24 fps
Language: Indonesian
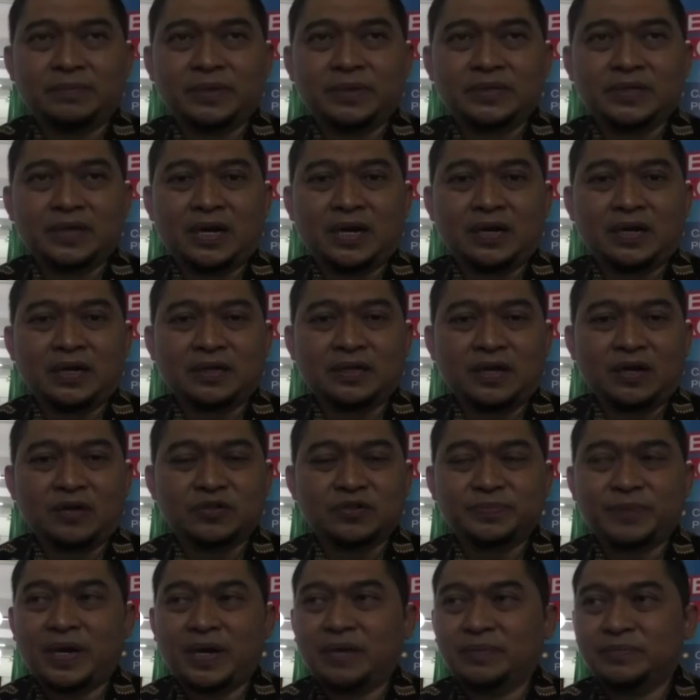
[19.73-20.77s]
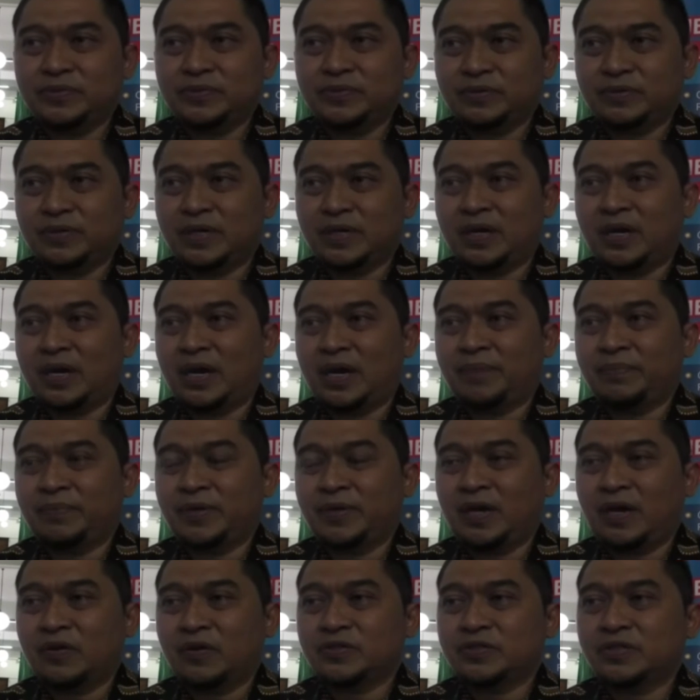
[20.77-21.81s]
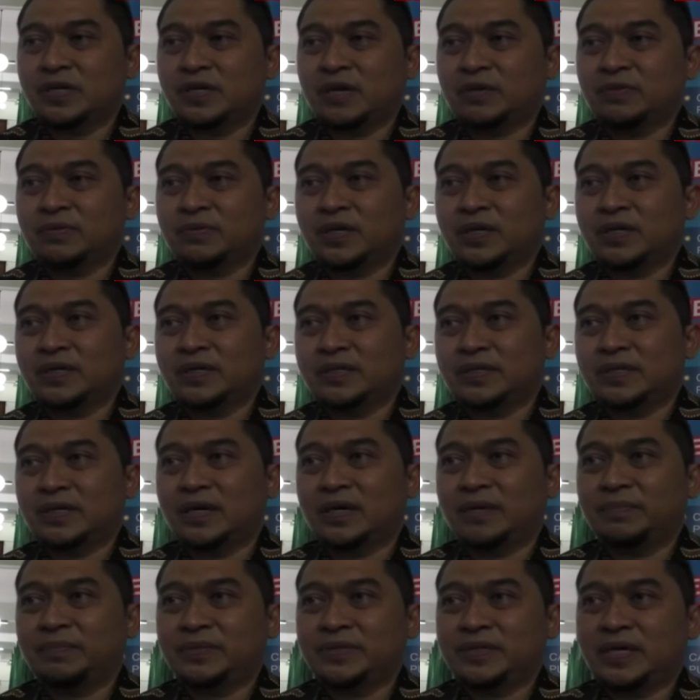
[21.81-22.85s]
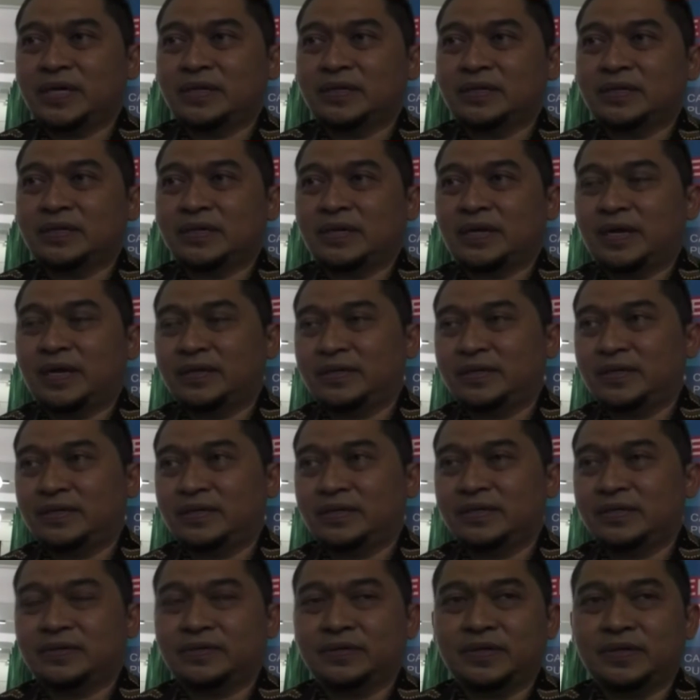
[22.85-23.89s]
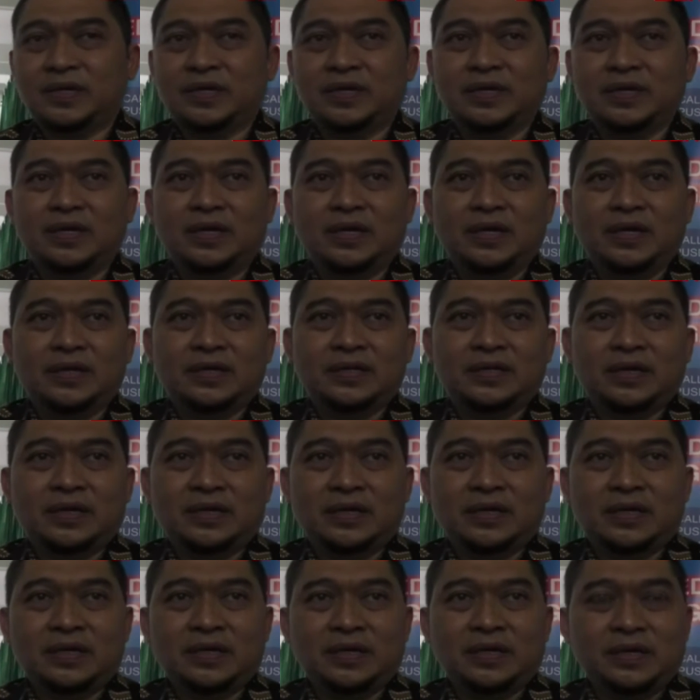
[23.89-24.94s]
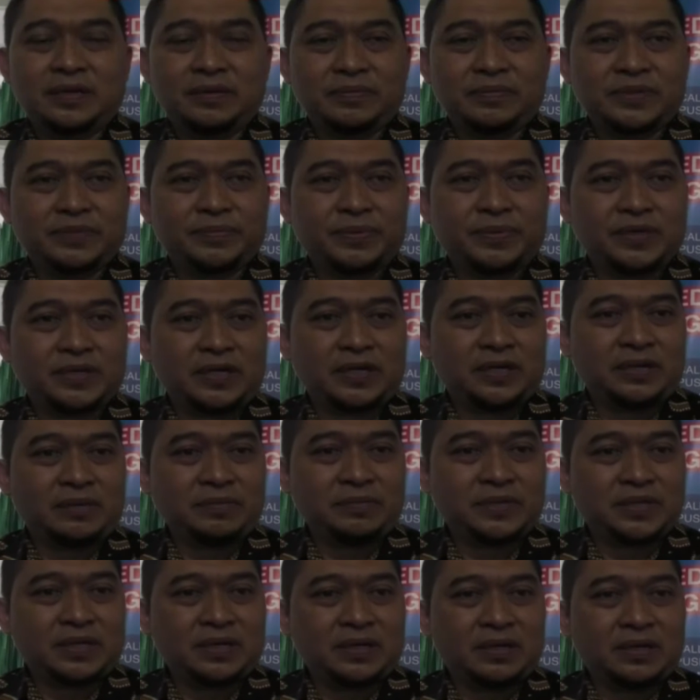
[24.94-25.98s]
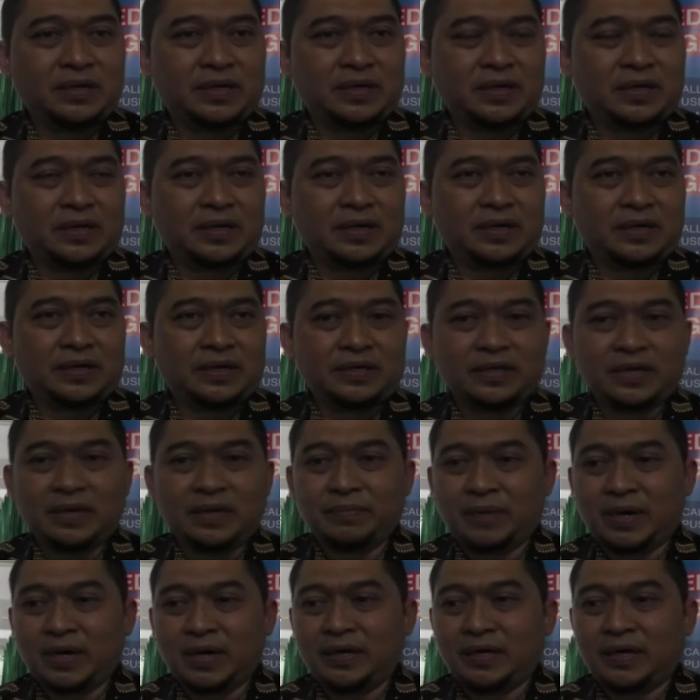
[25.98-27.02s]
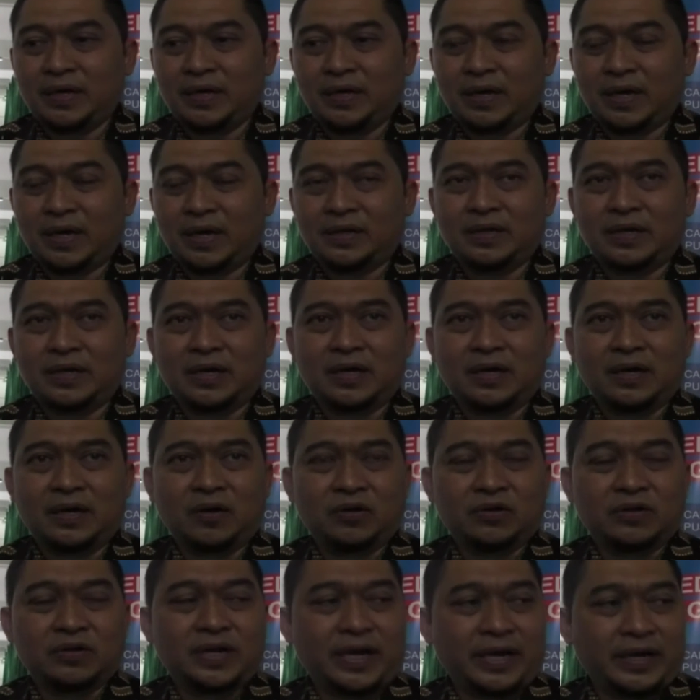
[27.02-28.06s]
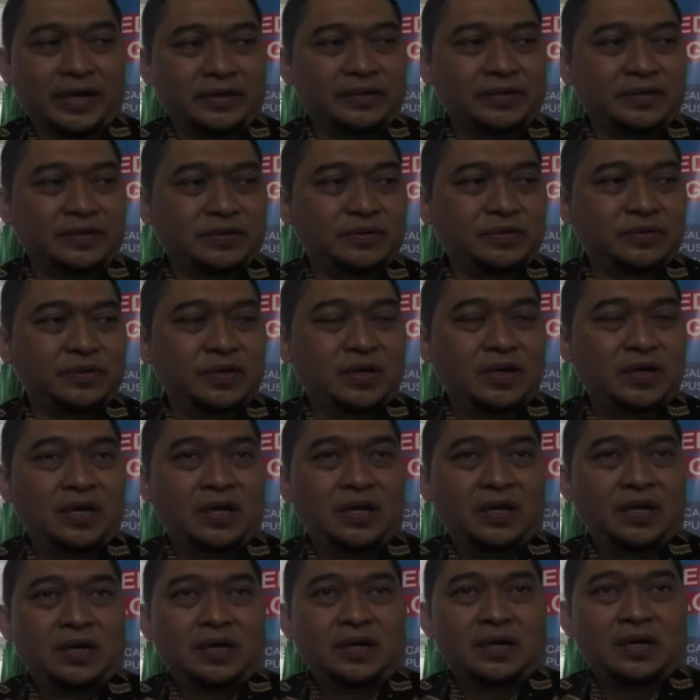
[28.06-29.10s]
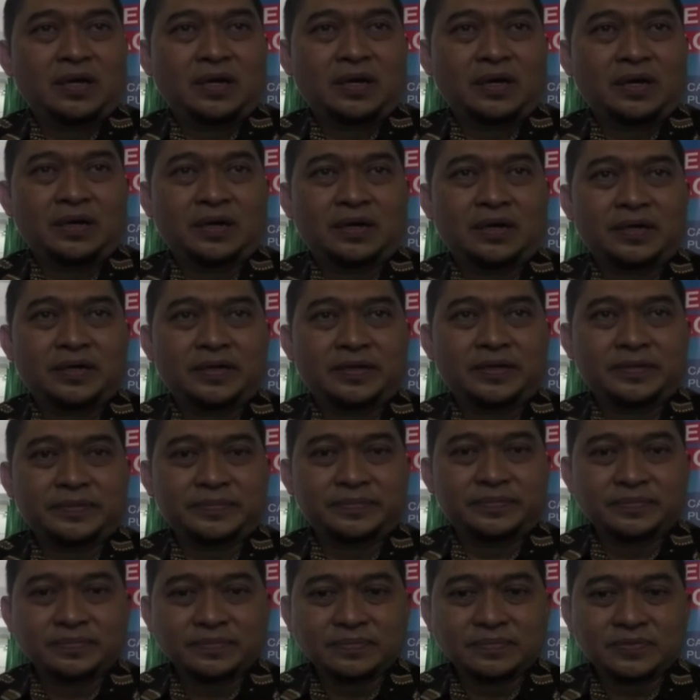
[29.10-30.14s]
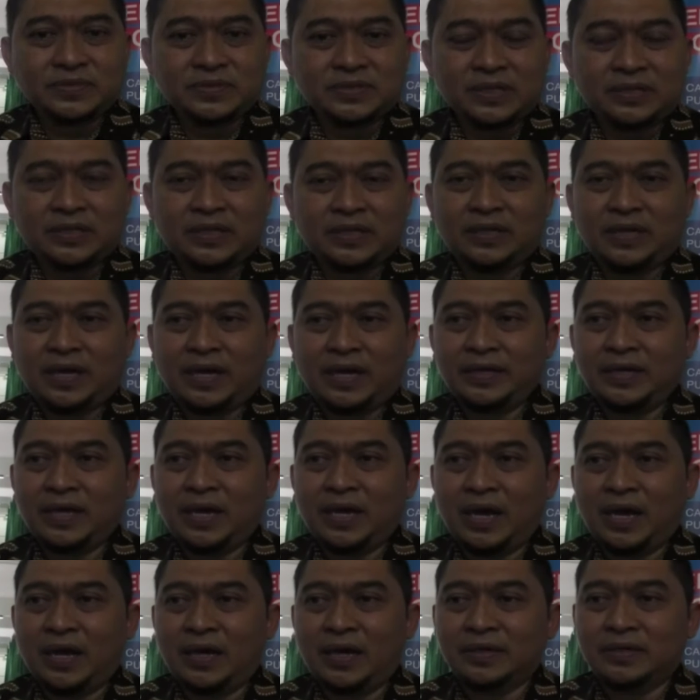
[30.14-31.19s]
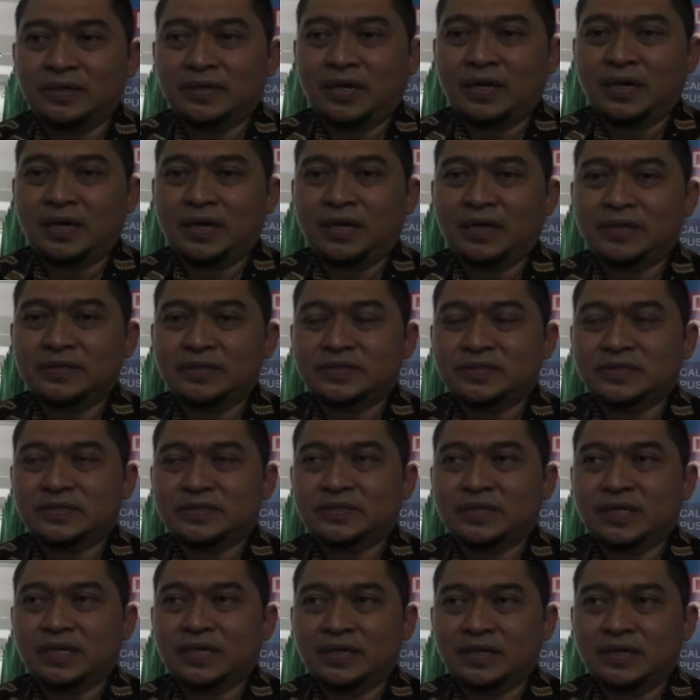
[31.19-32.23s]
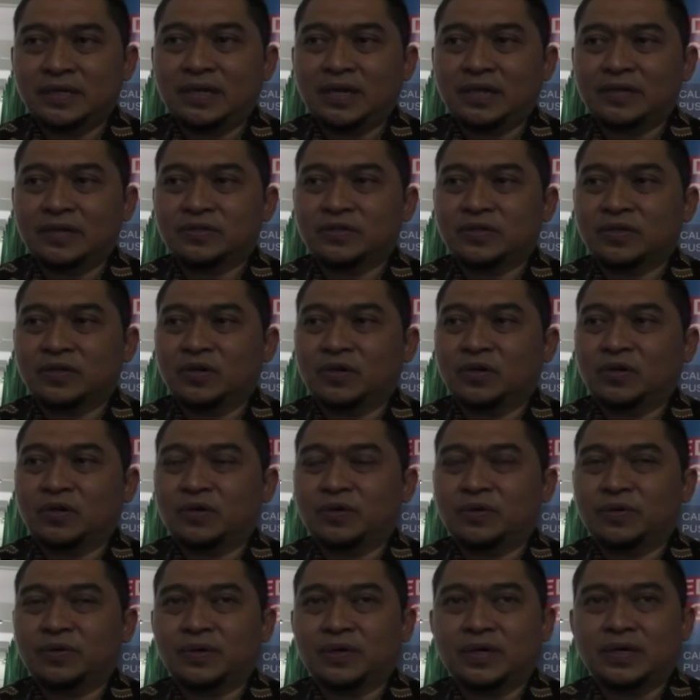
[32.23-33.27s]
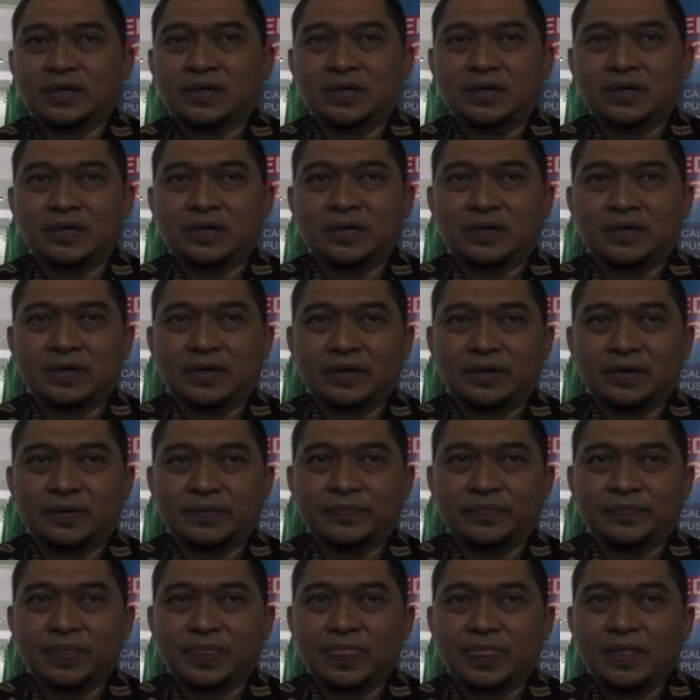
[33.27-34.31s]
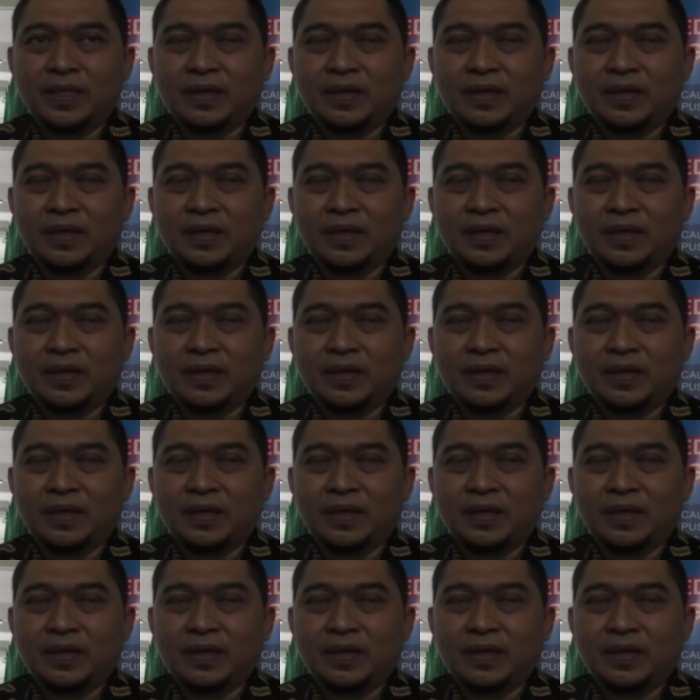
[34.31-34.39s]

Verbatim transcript: Masyarakat harus paham juga apa yang harus dilakukan ketika bencana terjadi. Gitu ya. Jadi seperti ini misalnya eh, kita makanya ada hotline itu eh, setidaknya ada channel atau eh,